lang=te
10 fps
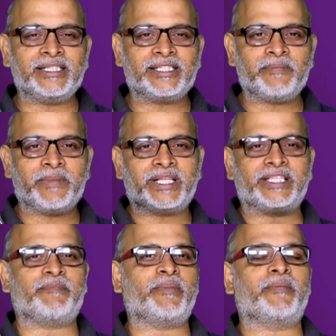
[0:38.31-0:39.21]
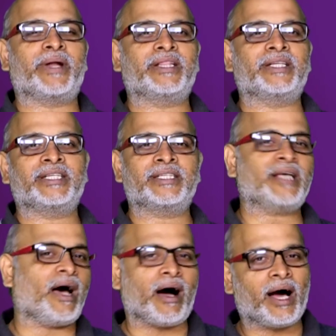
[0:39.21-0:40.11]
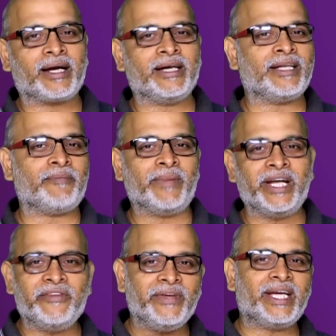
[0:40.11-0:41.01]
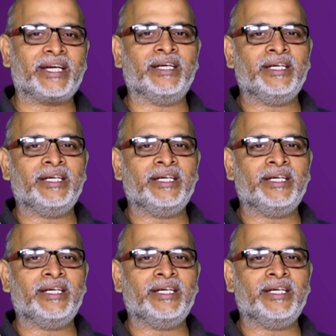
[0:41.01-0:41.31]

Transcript: ఈజ్గా మీకు చెప్పే ప్రయత్నం చేస్తా ఆల్రెడీ నా మిడ్ వీక్